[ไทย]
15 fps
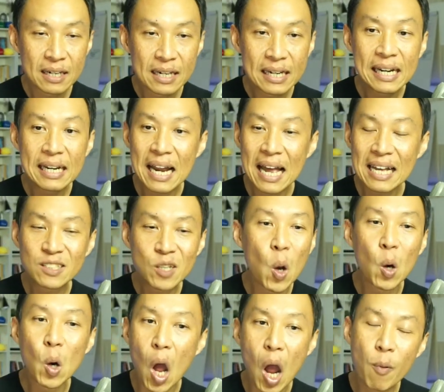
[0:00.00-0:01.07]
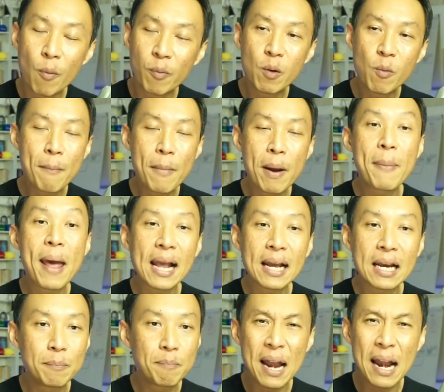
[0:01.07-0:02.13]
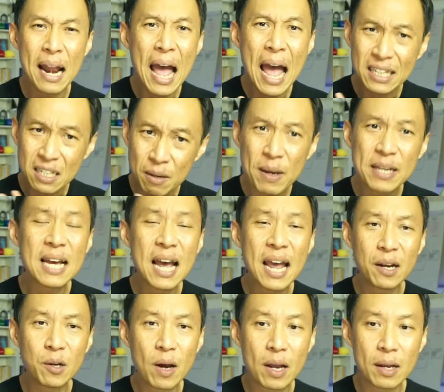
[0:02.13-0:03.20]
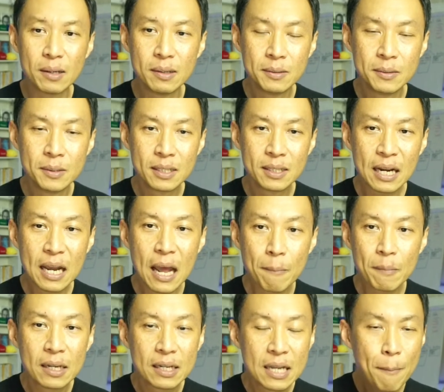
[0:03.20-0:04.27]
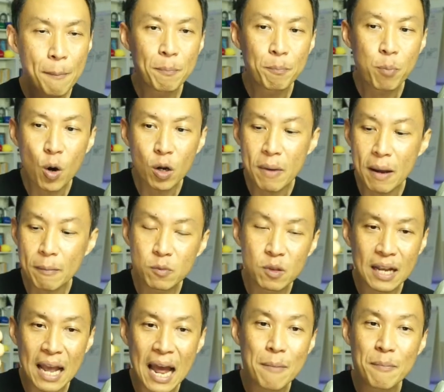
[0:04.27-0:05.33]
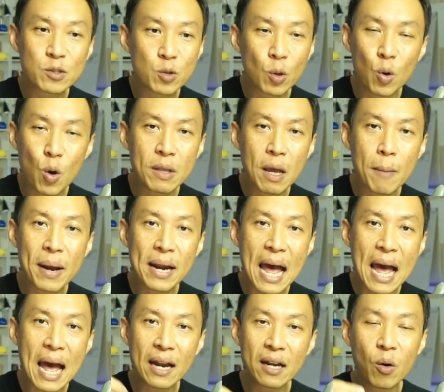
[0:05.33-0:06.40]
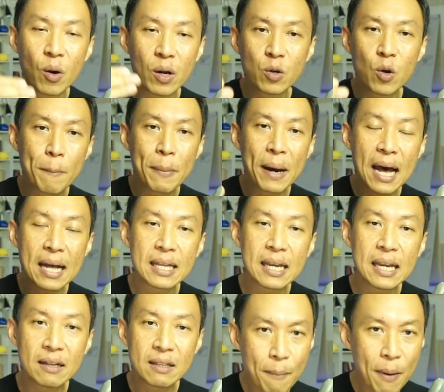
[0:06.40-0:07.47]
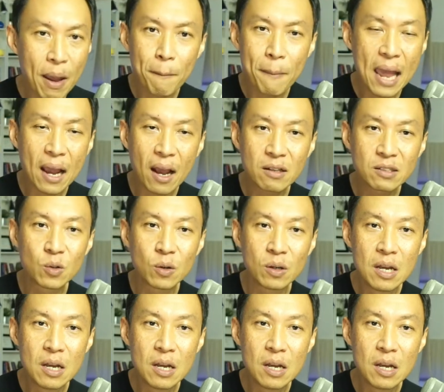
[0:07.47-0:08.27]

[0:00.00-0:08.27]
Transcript: คลิกละ200ผมคิดว่ามันแพงเกินไปและอาจจะไม่ใช่ด้วยนะครับถ้าเป็นโพสต์แบบการมีส่วนร่วมธรรมดาโดยปกติแล้วถ้าแพงๆก็